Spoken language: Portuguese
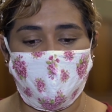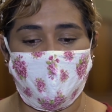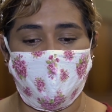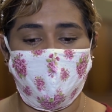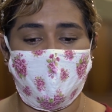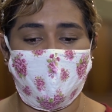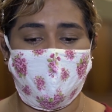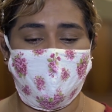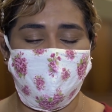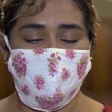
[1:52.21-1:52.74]
a
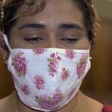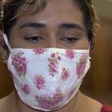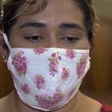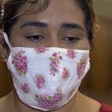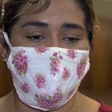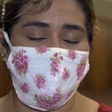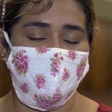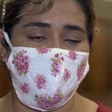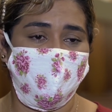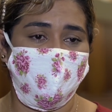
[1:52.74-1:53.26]
embarcação
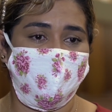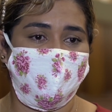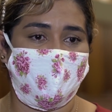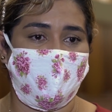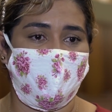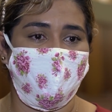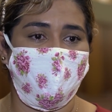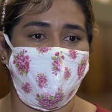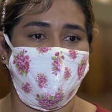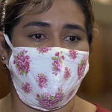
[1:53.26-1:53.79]
que a gente
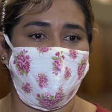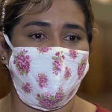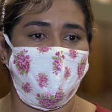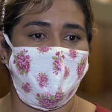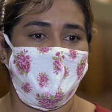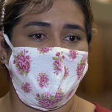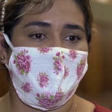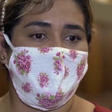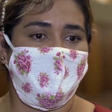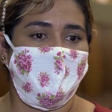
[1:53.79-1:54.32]
estava
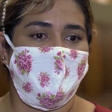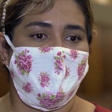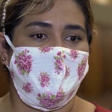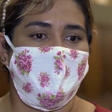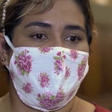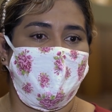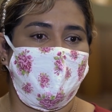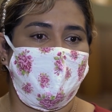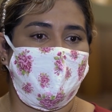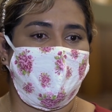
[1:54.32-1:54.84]

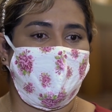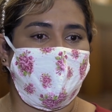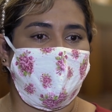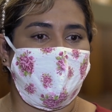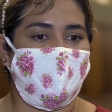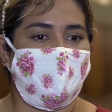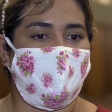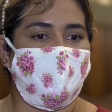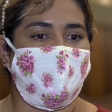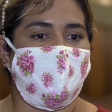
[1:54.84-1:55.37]

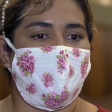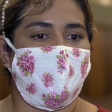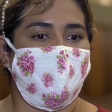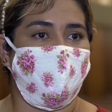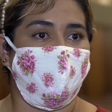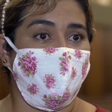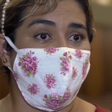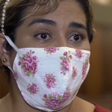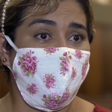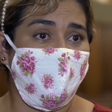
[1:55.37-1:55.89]
é,
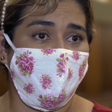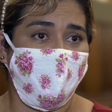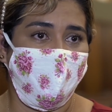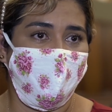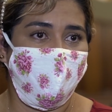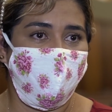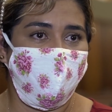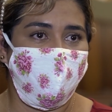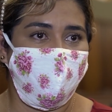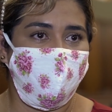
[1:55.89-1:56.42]

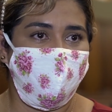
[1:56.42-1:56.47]
afundou